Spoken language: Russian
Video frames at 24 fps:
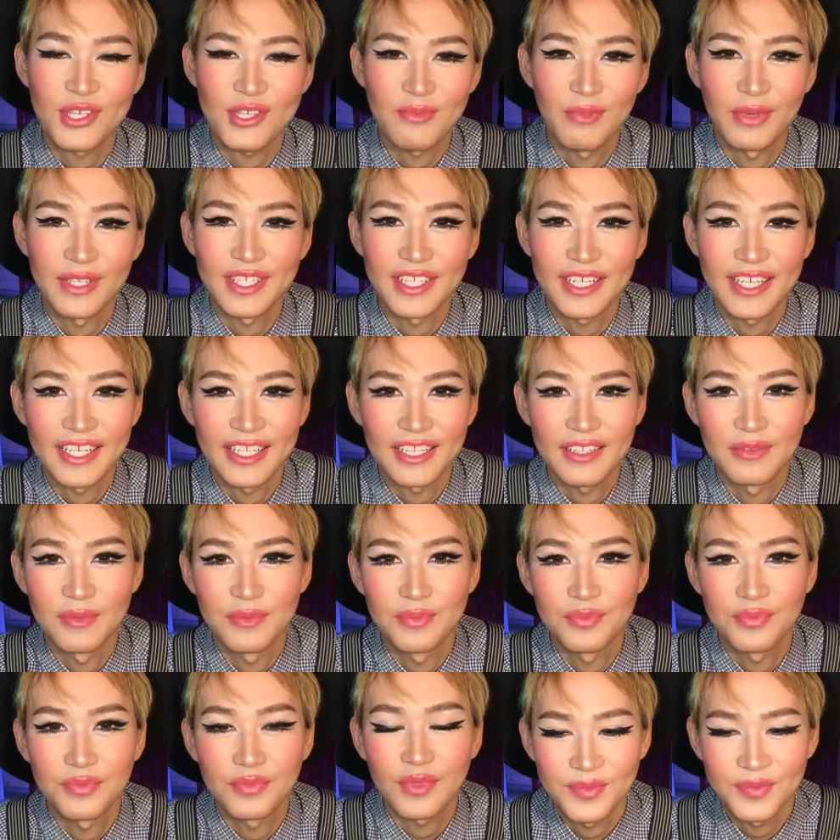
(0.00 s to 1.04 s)
кто смотрел.
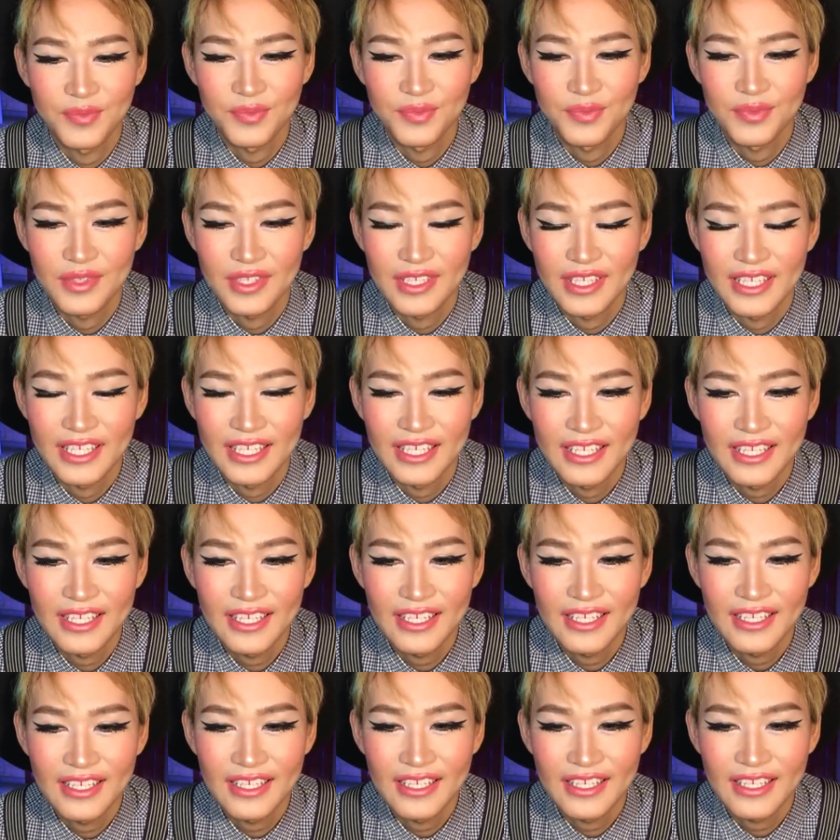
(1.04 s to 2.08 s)
И
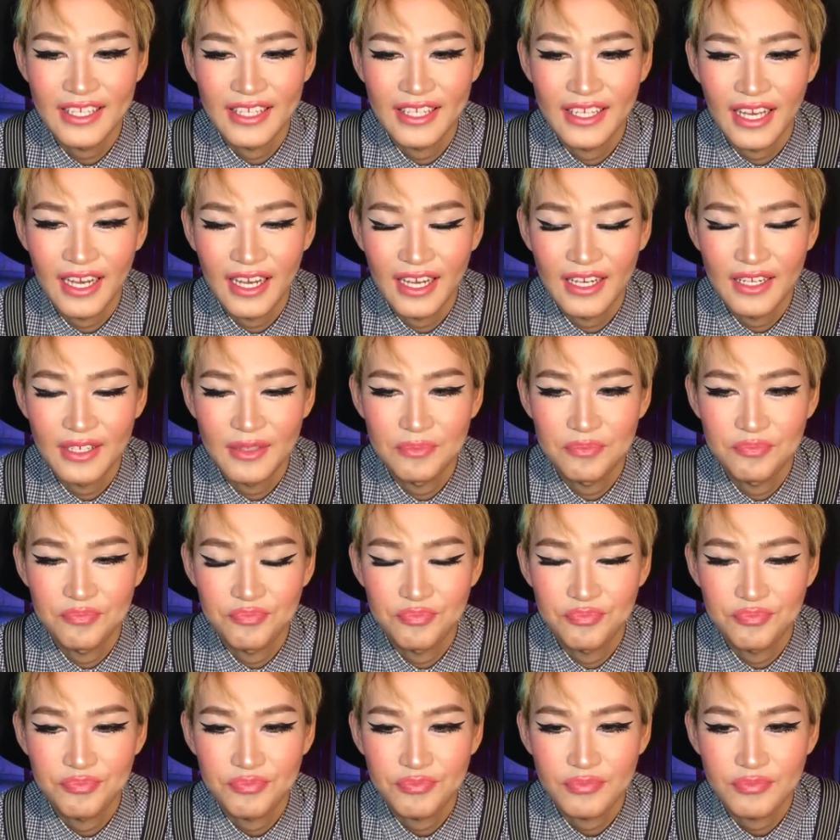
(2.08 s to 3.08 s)
я